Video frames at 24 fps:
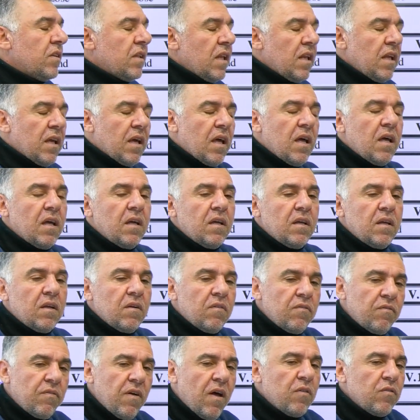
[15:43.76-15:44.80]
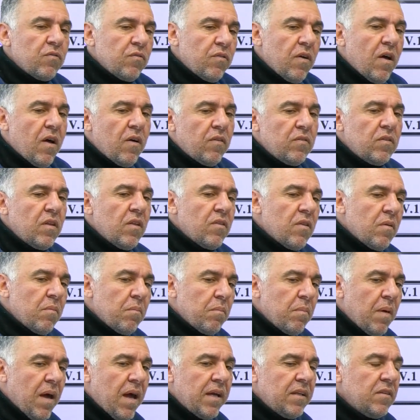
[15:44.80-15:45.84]
الطريقه فاوند فاوند اذا
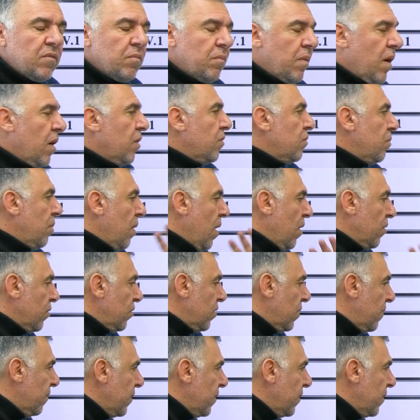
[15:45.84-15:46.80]
بايند باوند باوند